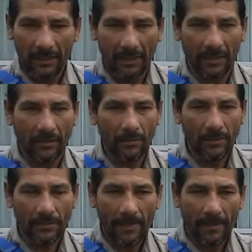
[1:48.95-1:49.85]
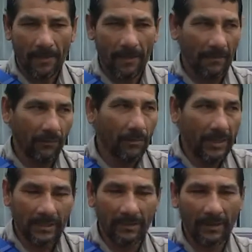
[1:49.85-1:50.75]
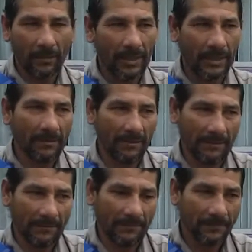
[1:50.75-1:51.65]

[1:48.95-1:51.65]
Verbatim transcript: en la forma que trabajan las cooperativas.